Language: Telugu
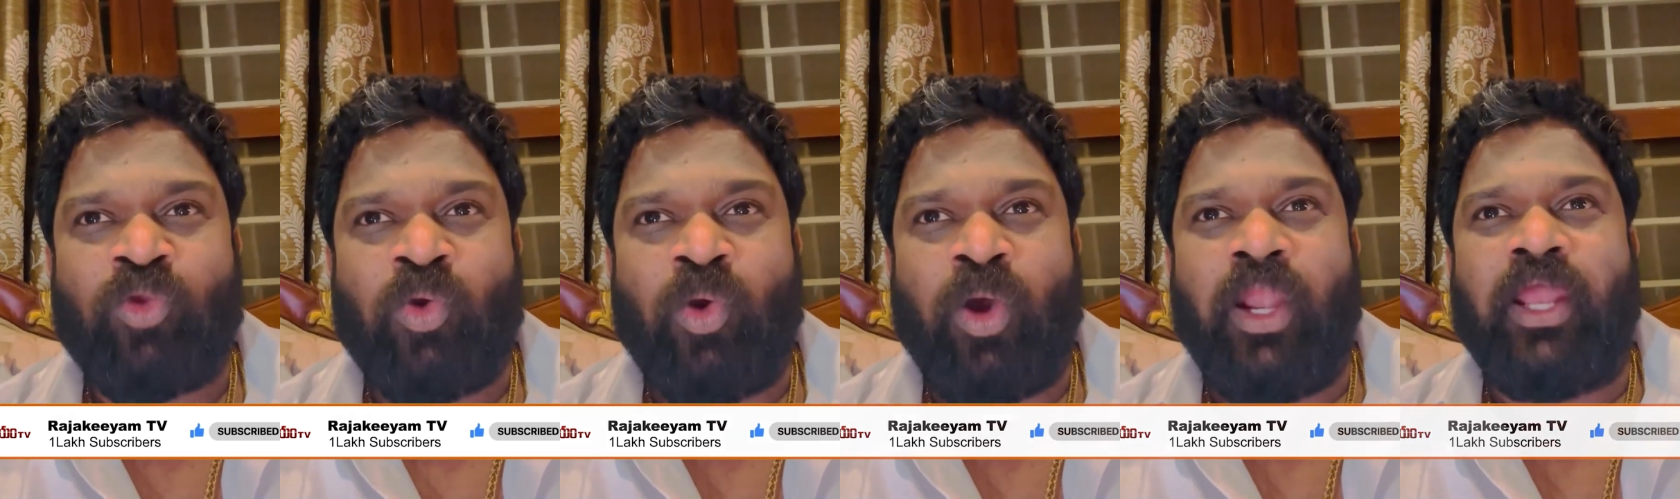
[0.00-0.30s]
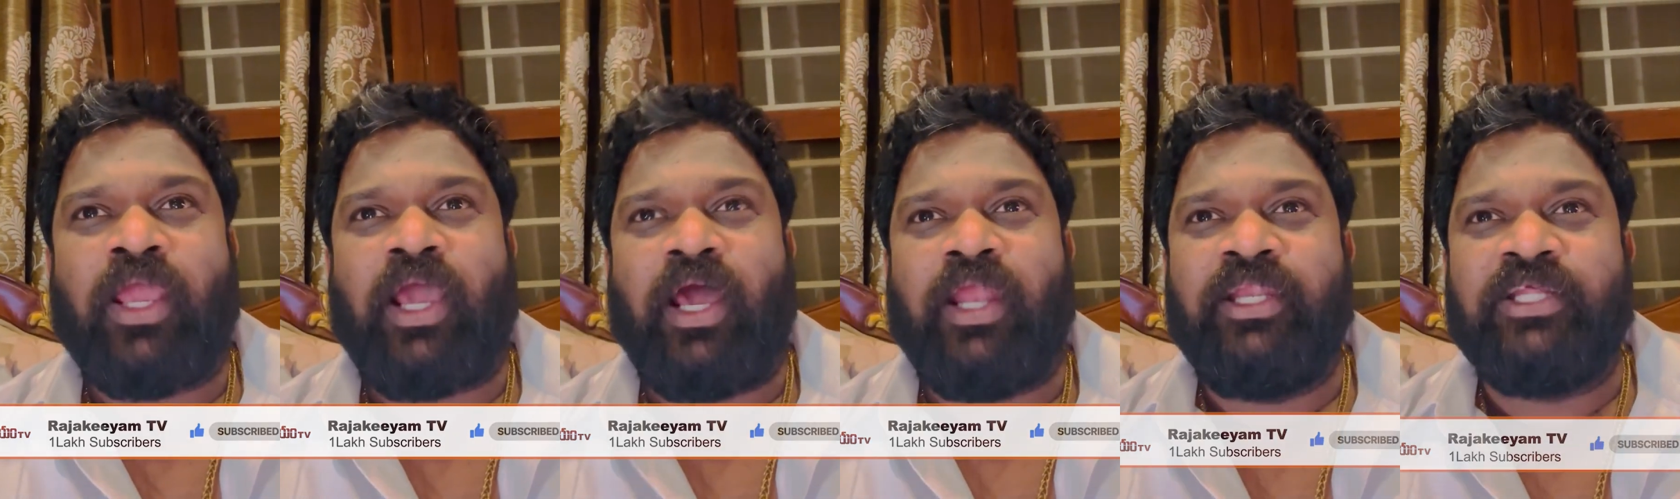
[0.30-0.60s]

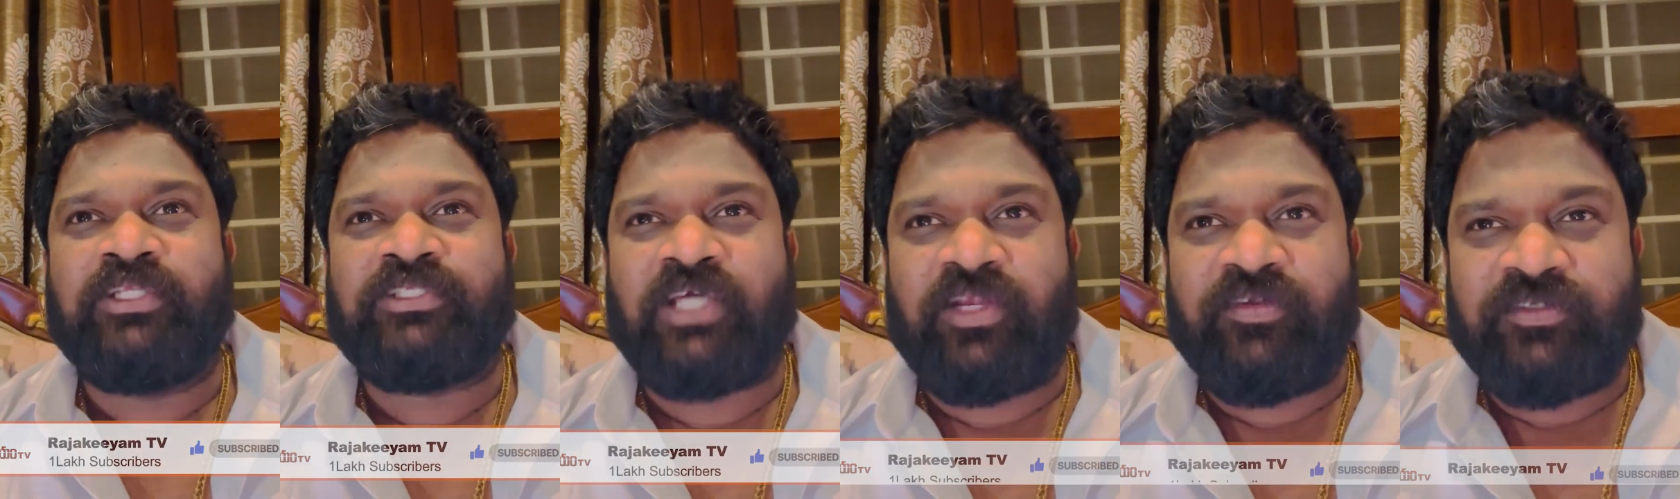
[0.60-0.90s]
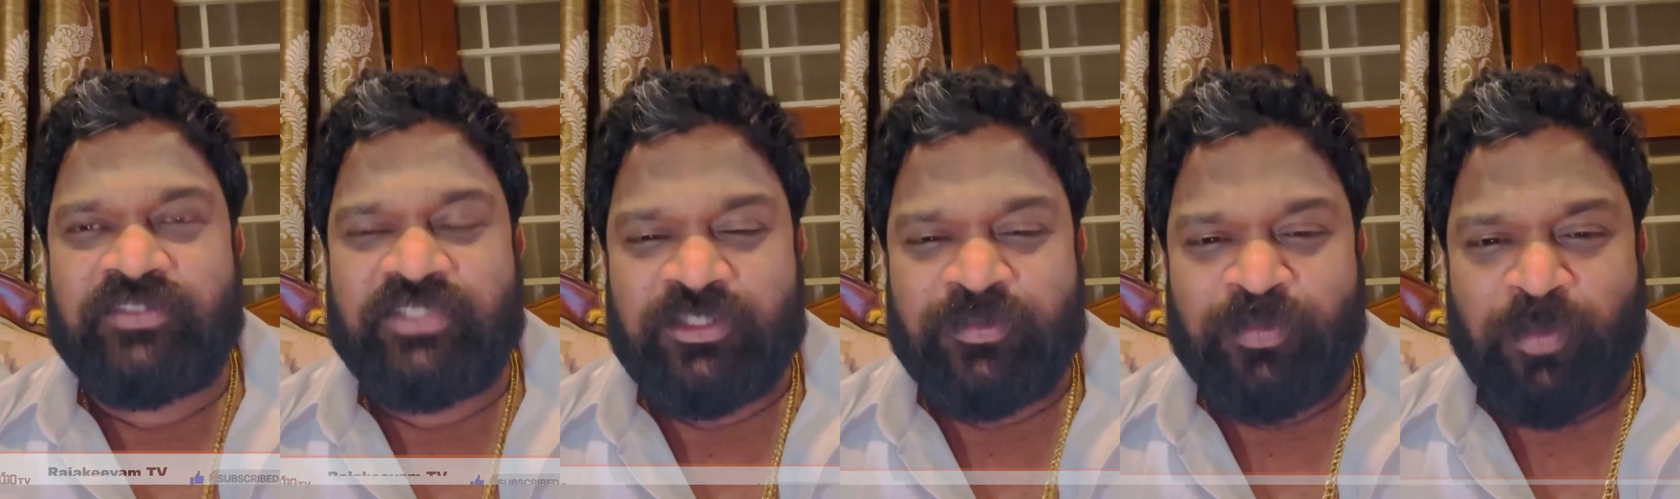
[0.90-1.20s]
వాళ్ళకి అన్ని
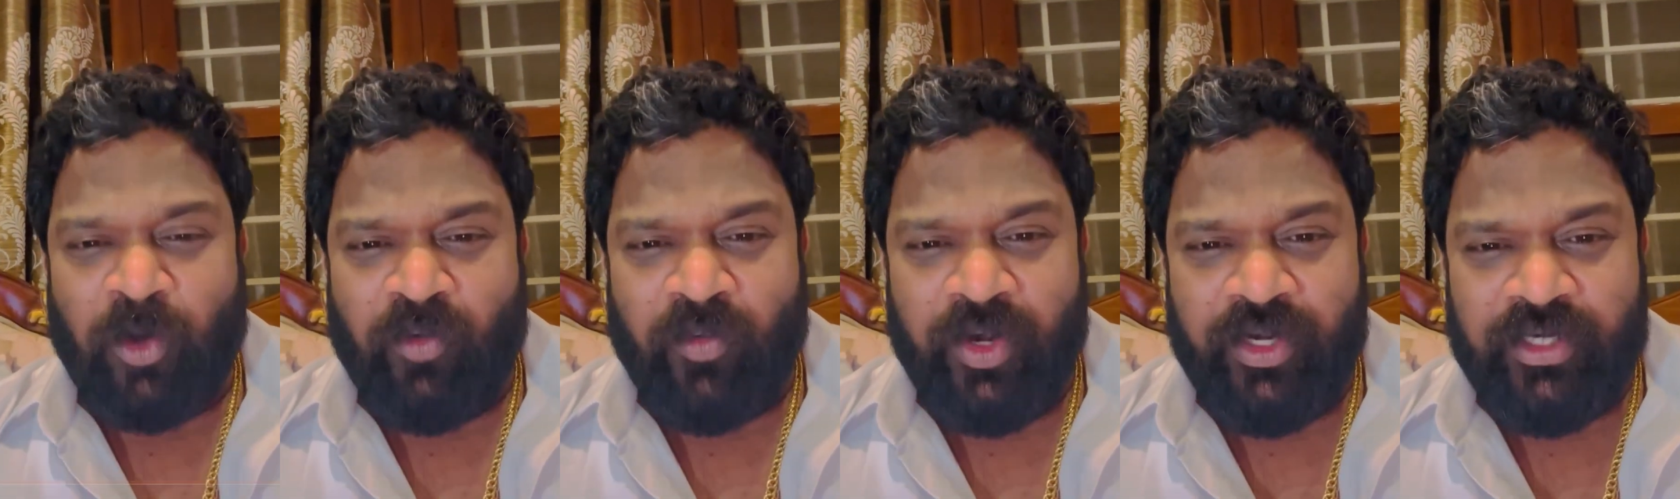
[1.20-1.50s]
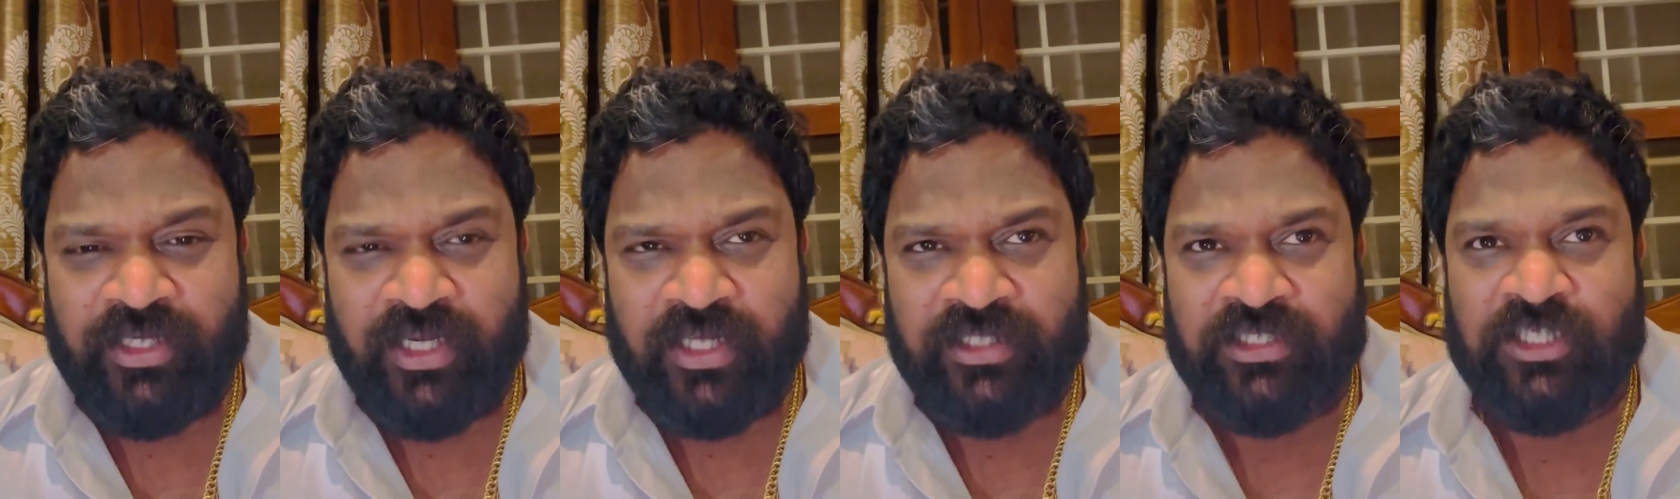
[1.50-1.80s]
సర్వీసెస్ ప్రొవైడ్
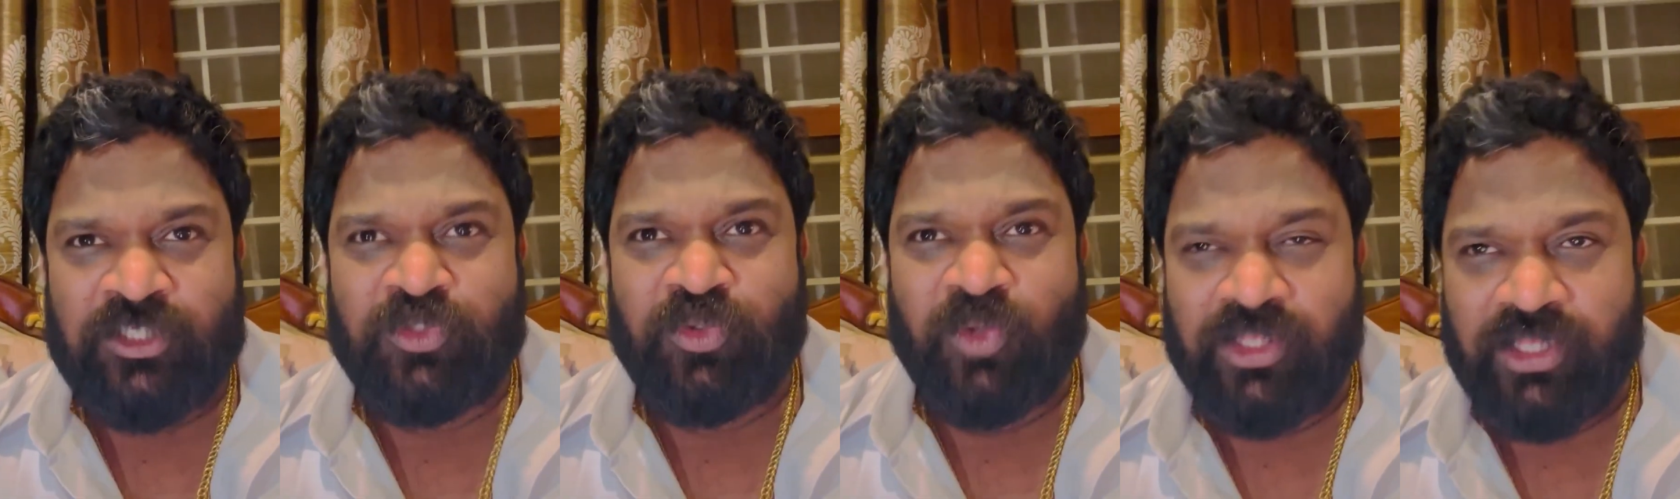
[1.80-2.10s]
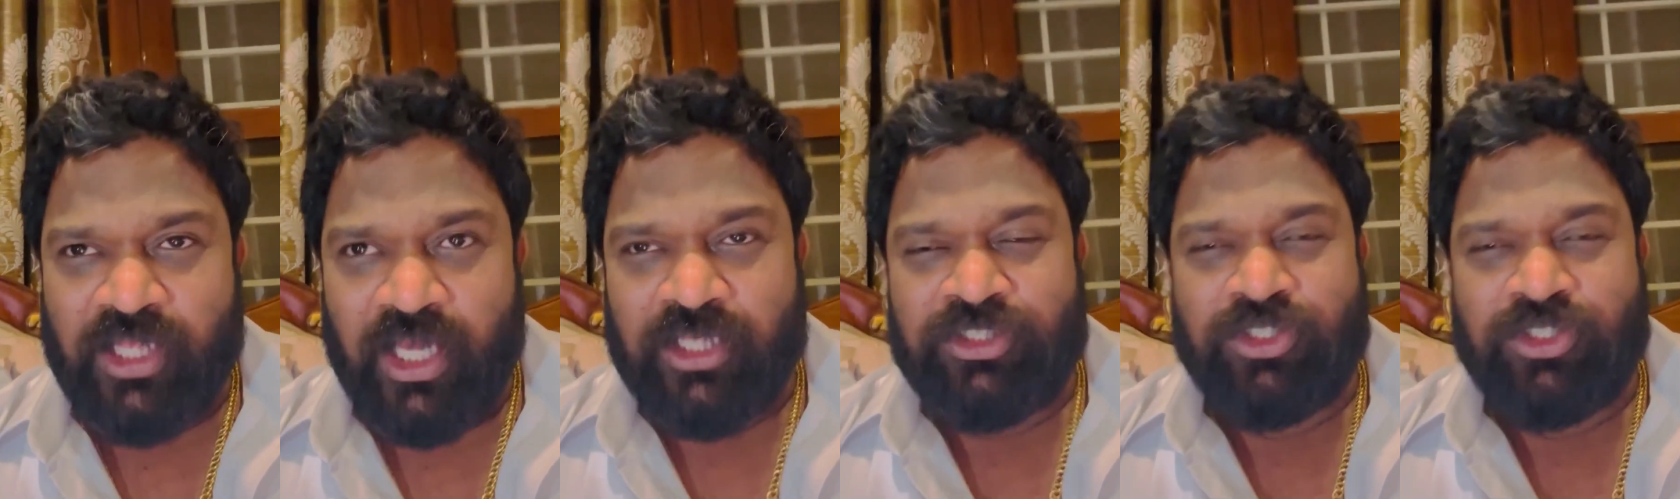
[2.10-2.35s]
చేసే శ్వేతా